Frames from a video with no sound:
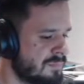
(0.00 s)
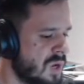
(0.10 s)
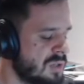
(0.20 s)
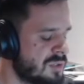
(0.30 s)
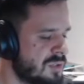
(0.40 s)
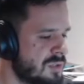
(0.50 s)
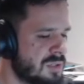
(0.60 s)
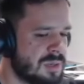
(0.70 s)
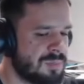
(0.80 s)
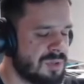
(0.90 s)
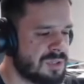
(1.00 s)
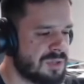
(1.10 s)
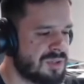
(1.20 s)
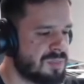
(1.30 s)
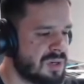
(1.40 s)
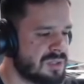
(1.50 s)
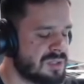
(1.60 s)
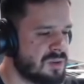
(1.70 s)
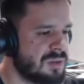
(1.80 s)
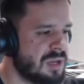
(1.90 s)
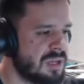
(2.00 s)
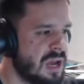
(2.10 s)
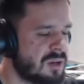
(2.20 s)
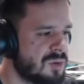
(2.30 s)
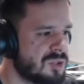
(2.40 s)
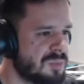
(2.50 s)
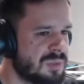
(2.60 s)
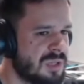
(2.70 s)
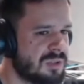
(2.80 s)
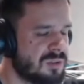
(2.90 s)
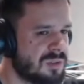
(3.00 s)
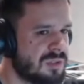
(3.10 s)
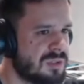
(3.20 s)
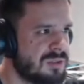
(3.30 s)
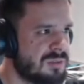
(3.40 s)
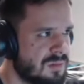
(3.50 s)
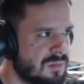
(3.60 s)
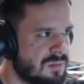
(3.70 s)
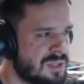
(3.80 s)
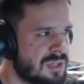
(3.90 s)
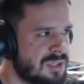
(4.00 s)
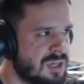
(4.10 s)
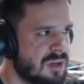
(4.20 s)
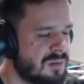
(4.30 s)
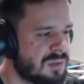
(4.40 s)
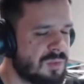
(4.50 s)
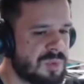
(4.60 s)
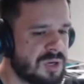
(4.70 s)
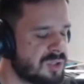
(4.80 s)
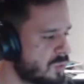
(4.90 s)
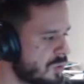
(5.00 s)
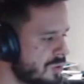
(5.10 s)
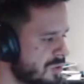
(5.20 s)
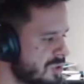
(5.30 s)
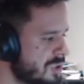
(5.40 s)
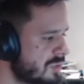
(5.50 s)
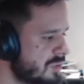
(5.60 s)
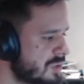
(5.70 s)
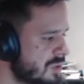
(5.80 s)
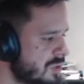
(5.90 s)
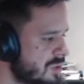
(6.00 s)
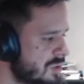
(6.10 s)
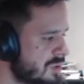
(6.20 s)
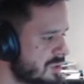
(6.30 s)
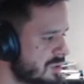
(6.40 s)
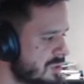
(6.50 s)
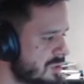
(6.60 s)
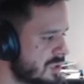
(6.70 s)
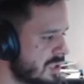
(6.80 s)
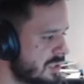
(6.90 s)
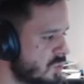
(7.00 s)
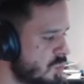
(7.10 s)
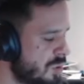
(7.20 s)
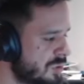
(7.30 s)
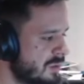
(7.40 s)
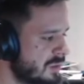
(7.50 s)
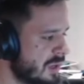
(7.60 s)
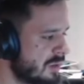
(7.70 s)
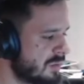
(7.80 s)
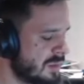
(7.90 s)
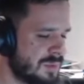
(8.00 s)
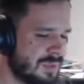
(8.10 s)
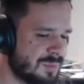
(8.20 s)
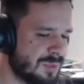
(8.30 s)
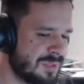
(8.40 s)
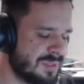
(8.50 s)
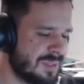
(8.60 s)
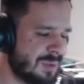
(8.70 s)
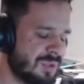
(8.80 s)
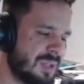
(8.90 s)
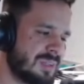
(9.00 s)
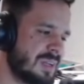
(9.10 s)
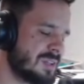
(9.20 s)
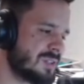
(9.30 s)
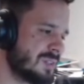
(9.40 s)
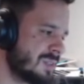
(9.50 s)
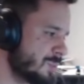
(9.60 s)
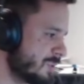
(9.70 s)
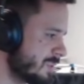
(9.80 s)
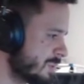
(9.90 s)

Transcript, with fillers: Patrząc na postać Buxtona jakoś mnie to nie dziwi. W sensie, Kogoś o trzeciej w nocy, czy że gada głupoty? Nie wiem, jakby... Albo na, na razie nic nie powiem.